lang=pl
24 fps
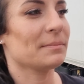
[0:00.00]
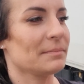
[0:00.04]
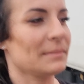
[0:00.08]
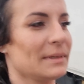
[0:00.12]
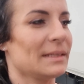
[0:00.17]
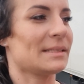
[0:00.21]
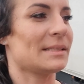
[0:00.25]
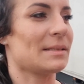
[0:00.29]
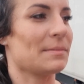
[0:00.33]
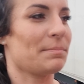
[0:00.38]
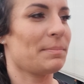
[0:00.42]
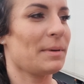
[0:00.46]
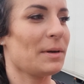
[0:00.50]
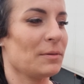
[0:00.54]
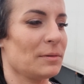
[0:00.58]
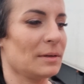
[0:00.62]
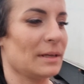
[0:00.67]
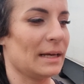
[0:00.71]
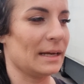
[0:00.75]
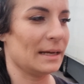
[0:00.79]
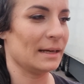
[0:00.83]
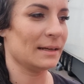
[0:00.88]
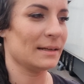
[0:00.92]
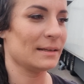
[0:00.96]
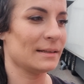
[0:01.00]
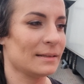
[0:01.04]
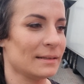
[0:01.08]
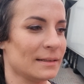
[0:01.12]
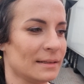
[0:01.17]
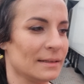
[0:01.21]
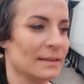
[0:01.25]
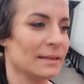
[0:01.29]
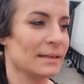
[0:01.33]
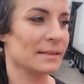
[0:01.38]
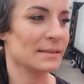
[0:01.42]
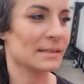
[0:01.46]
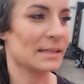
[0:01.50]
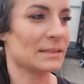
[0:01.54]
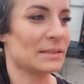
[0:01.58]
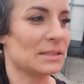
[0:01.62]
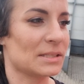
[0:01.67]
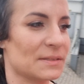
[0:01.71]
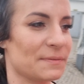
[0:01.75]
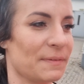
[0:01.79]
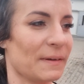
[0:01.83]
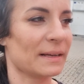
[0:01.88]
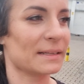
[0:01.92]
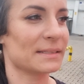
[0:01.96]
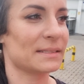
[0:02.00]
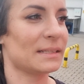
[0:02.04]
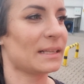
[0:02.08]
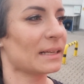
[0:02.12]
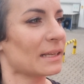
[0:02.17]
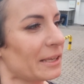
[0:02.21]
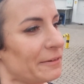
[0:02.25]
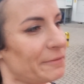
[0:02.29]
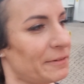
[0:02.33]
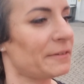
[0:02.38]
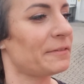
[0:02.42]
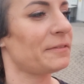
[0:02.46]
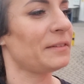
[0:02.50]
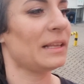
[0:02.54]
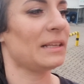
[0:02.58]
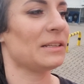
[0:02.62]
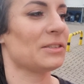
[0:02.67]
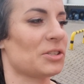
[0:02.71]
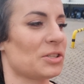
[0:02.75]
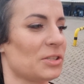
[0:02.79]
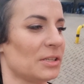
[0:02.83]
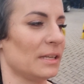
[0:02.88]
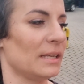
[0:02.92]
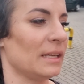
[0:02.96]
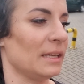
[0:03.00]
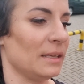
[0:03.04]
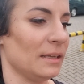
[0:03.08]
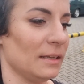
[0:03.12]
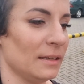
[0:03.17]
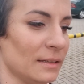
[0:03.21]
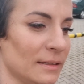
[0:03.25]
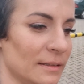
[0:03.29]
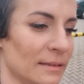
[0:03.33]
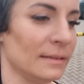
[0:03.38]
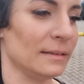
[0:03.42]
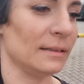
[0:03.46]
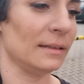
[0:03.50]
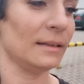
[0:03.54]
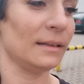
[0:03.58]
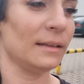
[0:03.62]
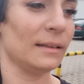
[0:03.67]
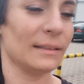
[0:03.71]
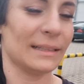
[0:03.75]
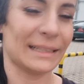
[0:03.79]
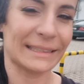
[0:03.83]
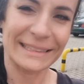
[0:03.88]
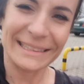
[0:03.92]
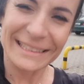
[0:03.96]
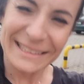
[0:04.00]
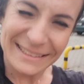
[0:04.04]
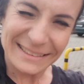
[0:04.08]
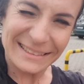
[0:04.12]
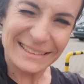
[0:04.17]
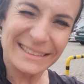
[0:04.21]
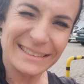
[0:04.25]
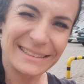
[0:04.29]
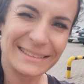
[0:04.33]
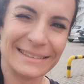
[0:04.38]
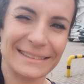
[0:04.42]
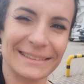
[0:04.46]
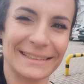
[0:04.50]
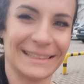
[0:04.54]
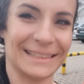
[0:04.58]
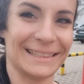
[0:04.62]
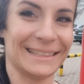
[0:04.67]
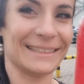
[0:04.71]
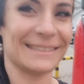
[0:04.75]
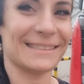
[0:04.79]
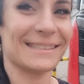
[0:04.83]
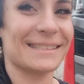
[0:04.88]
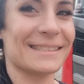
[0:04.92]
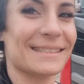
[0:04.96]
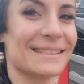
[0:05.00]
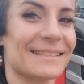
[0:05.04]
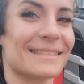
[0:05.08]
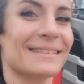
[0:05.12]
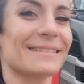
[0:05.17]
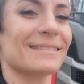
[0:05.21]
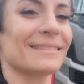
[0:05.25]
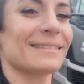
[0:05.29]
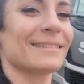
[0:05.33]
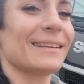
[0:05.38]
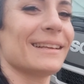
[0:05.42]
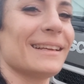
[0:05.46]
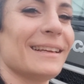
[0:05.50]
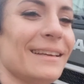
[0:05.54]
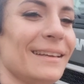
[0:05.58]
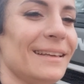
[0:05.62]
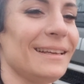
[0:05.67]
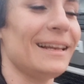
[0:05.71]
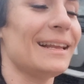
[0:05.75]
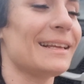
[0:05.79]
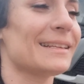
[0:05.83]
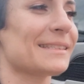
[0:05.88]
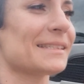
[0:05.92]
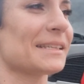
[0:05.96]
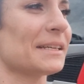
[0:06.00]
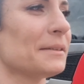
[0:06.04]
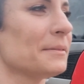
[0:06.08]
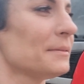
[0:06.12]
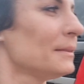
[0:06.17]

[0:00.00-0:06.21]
Jestem pełna satysfakcji takiej wewnętrznej. Tak jest. I lecę.